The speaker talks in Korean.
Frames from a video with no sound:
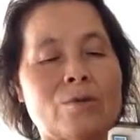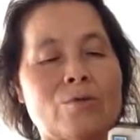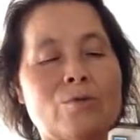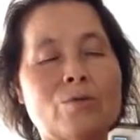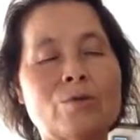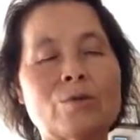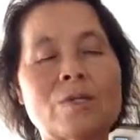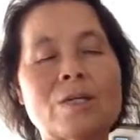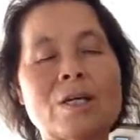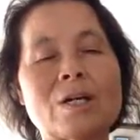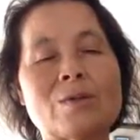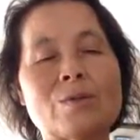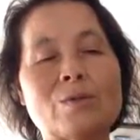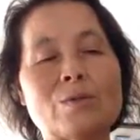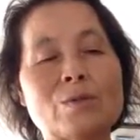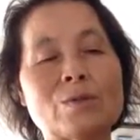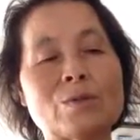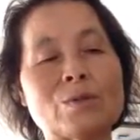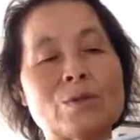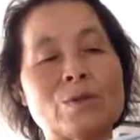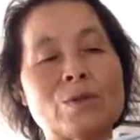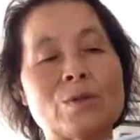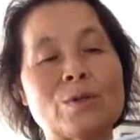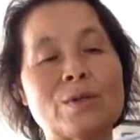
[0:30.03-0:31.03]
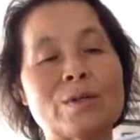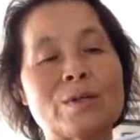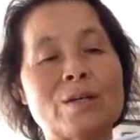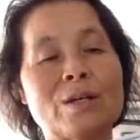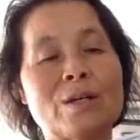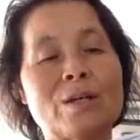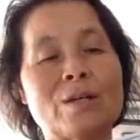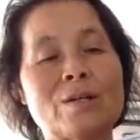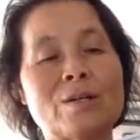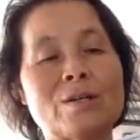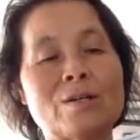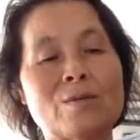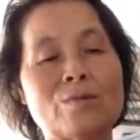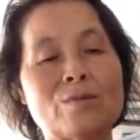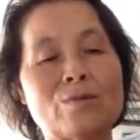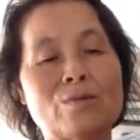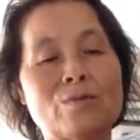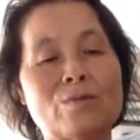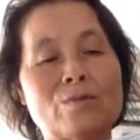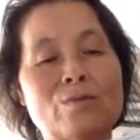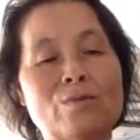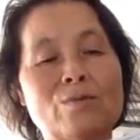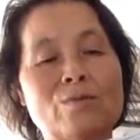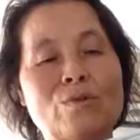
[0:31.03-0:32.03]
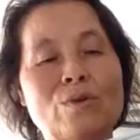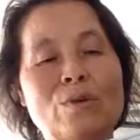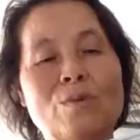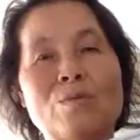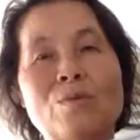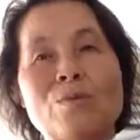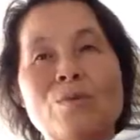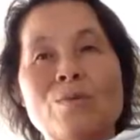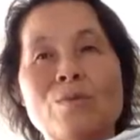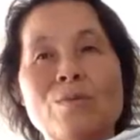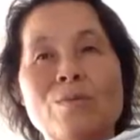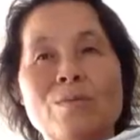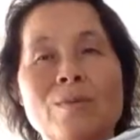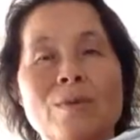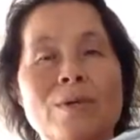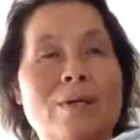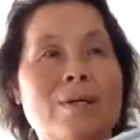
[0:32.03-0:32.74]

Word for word: 6장 5절, 네, 전부 누가복음을